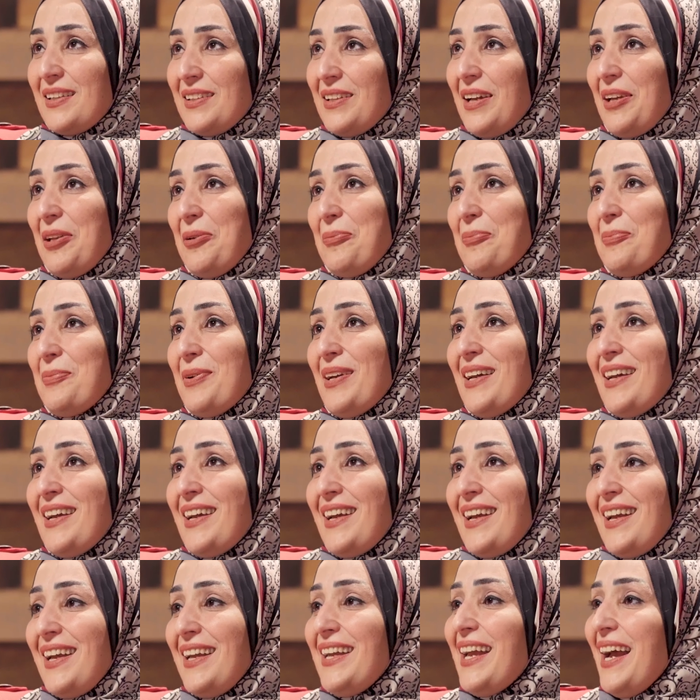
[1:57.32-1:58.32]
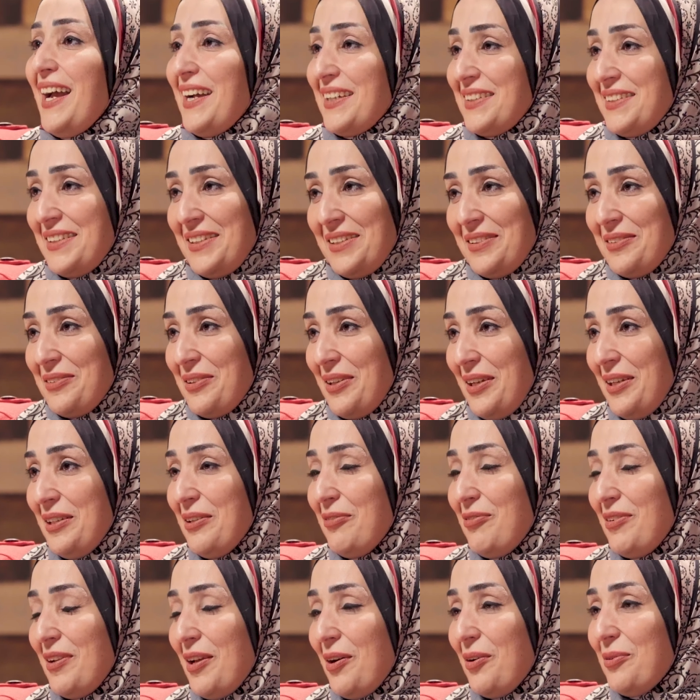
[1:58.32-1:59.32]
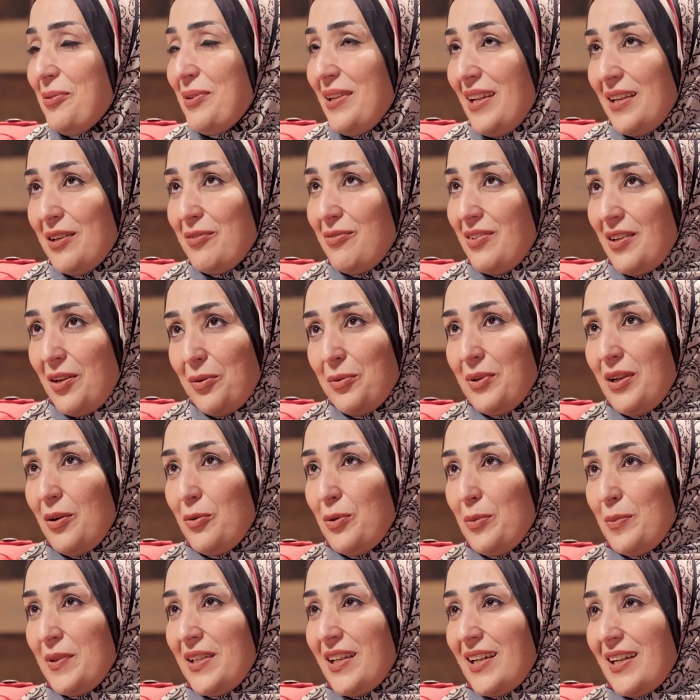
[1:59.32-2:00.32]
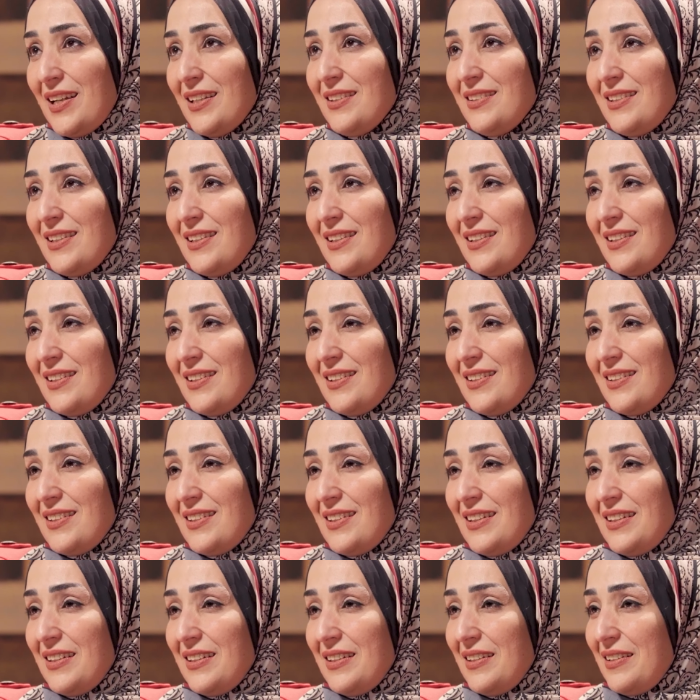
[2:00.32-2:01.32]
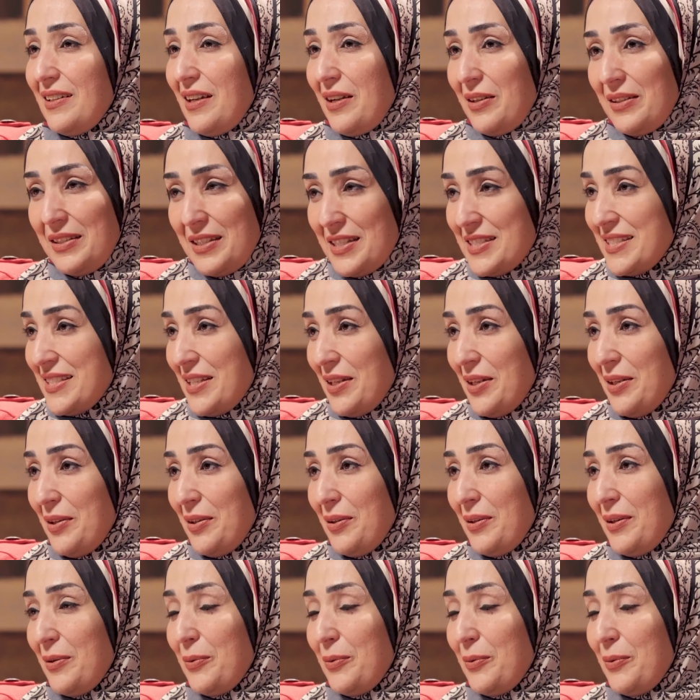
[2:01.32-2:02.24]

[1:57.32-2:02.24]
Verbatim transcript: طيب هي حاجتين احنا في الاول انا في الاول اول ما دخلت النساء